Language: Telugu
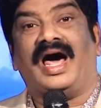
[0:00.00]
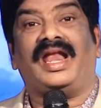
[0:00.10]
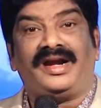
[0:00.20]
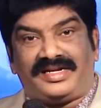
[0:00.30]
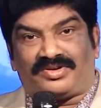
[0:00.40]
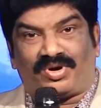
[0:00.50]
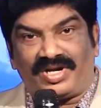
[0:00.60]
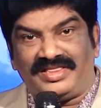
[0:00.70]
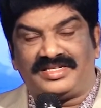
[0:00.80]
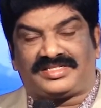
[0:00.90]
అలాంటి
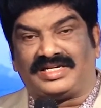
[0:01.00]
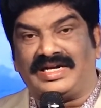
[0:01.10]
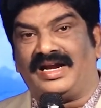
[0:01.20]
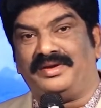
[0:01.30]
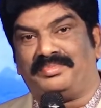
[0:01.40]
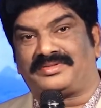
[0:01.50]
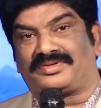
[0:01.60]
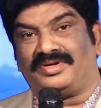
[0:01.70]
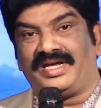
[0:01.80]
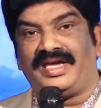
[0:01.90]
కొరింది సంఘాన్ని
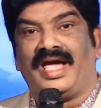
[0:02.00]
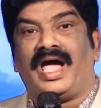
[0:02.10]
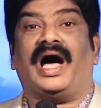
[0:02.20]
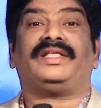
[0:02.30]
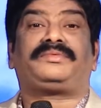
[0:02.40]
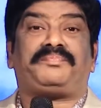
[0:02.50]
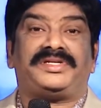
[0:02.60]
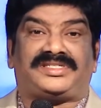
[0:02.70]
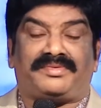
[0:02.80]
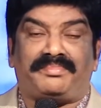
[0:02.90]
పట్టుకొని
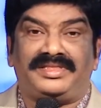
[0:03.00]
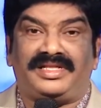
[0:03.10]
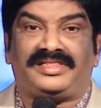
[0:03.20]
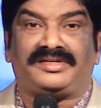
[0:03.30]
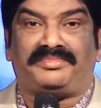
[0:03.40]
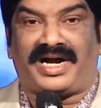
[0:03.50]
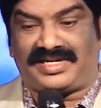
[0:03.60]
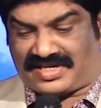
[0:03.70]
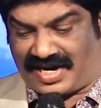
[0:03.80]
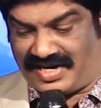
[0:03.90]
ఆత్మ సంబంధులతో
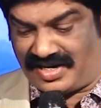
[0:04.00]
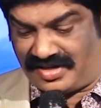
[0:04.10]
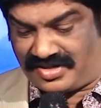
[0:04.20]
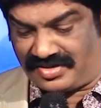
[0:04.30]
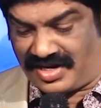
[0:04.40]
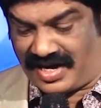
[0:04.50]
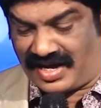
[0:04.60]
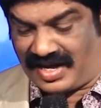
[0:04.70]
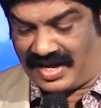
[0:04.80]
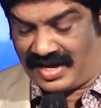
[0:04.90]
మాట్లాడినట్టుగా
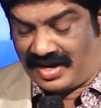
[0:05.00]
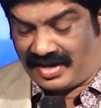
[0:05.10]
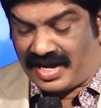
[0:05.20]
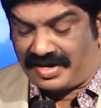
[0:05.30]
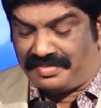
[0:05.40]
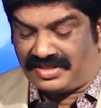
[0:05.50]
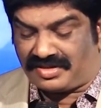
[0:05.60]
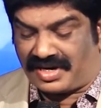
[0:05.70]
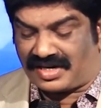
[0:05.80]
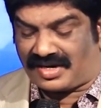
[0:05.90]
నేను
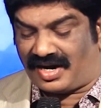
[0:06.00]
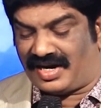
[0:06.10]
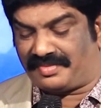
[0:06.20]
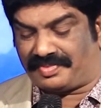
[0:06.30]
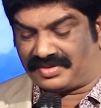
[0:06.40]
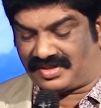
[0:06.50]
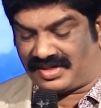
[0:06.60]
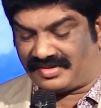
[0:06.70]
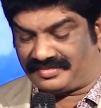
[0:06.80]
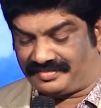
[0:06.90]
మీతో
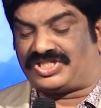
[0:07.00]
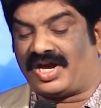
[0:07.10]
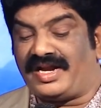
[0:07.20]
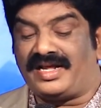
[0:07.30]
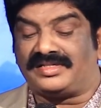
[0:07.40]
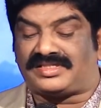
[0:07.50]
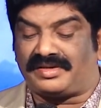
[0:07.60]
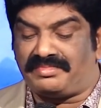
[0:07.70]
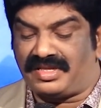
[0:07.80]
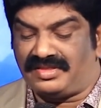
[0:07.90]
మాట్లాడలేకపోతున్నాను శరీర
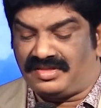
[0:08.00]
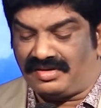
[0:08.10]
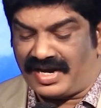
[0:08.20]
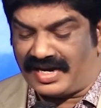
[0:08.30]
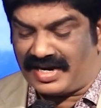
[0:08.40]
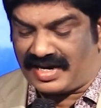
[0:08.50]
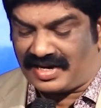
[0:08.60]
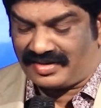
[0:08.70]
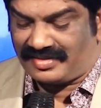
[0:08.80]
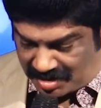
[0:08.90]
సంబంధులైన
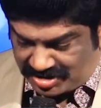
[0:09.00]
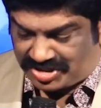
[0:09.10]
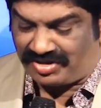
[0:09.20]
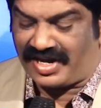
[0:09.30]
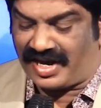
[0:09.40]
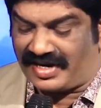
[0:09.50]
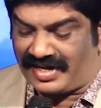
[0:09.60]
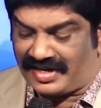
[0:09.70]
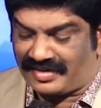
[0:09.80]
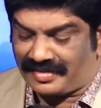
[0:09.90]
మనుషులే
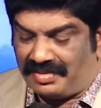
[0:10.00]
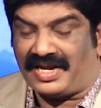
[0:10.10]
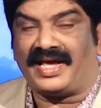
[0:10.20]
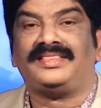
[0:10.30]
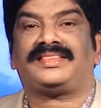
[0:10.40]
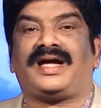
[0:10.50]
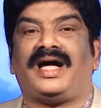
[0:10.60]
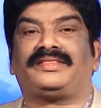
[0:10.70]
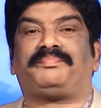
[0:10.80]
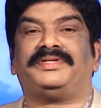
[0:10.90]
అని మీరు ఎంత
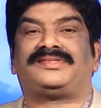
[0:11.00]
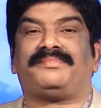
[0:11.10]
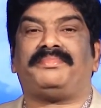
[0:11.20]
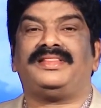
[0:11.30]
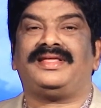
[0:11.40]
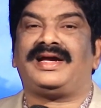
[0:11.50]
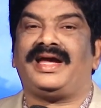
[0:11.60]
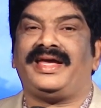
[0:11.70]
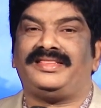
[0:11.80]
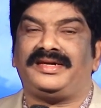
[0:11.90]
ఆత్మ
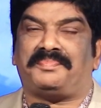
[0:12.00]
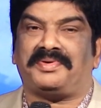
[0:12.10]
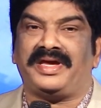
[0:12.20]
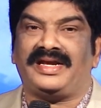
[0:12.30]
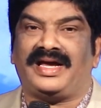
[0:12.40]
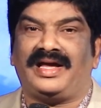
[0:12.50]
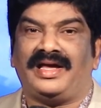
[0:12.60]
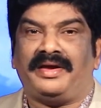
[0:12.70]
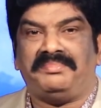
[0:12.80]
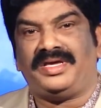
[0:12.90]
సంబంధంగా ఎదిగిపోయినా
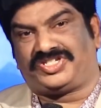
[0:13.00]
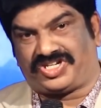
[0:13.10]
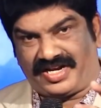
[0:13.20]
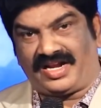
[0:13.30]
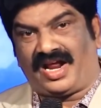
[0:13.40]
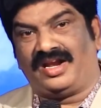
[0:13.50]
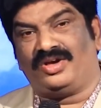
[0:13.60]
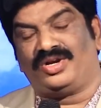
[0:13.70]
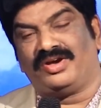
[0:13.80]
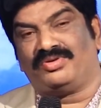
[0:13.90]
మీరు
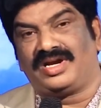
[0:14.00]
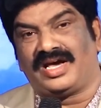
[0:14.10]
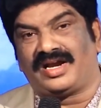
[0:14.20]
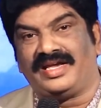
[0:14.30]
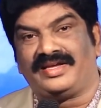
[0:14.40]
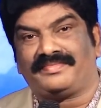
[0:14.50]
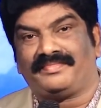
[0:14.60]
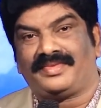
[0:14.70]
శరీరాల్లోనే ఉన్నారని